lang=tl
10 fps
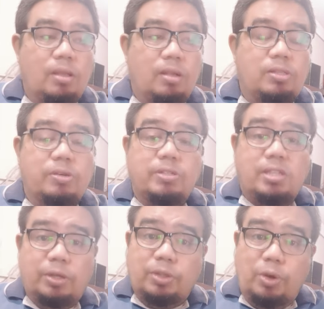doon
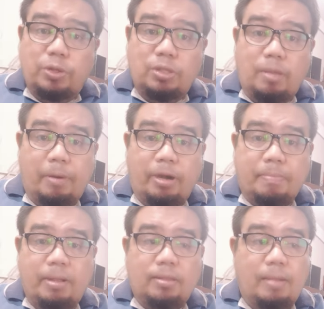sa auto loan
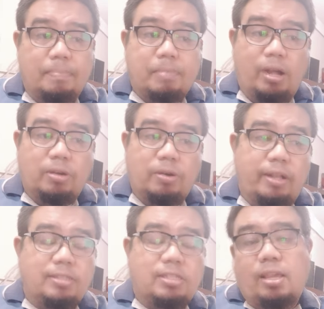department ng bangko,
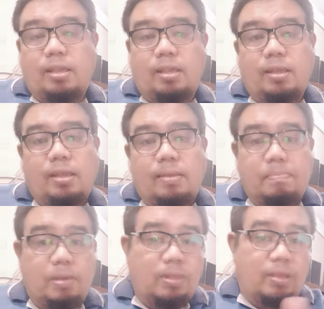let's say,
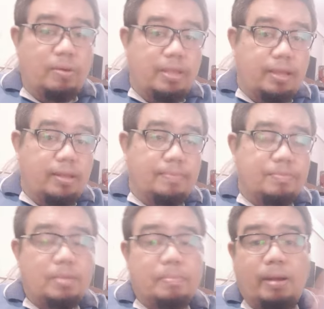BDO yan
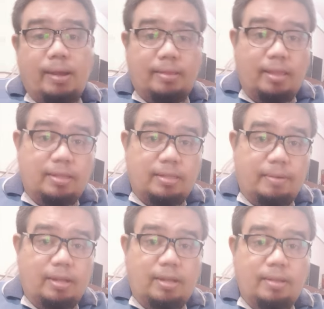sa Makati, di
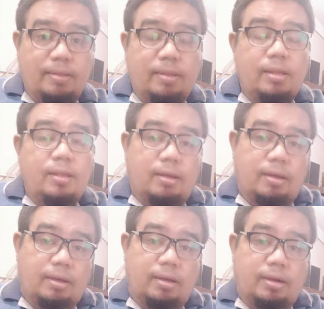ba?
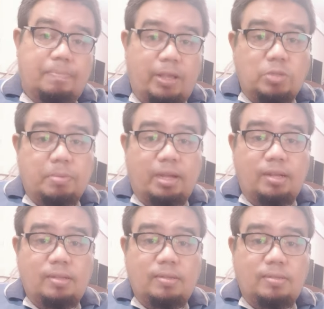Uh, ah, PS
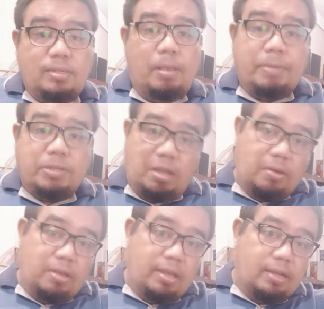Bank sa may
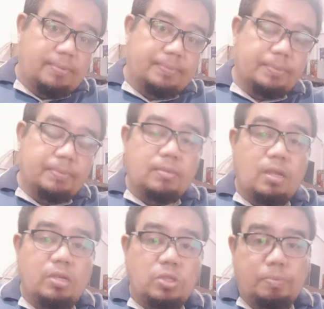Paseo yan.
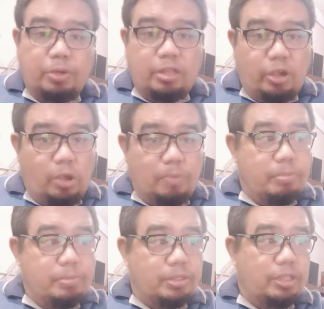So, pwede kayong
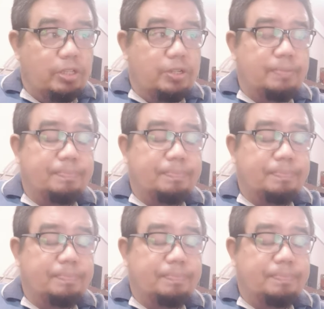pumunta doon